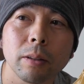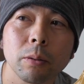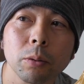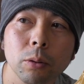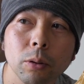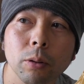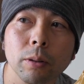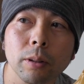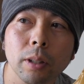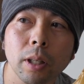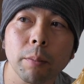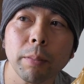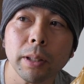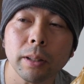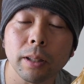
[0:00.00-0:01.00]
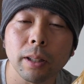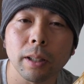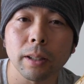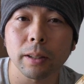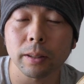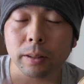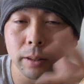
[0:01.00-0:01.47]
ほんと、食べ
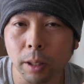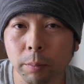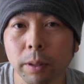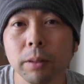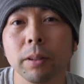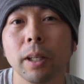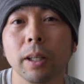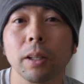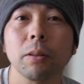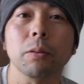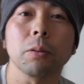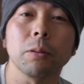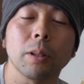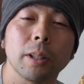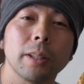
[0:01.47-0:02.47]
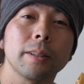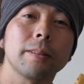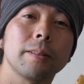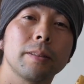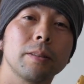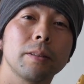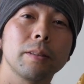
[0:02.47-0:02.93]
て喋るだけの動画で
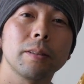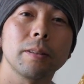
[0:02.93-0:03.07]
す。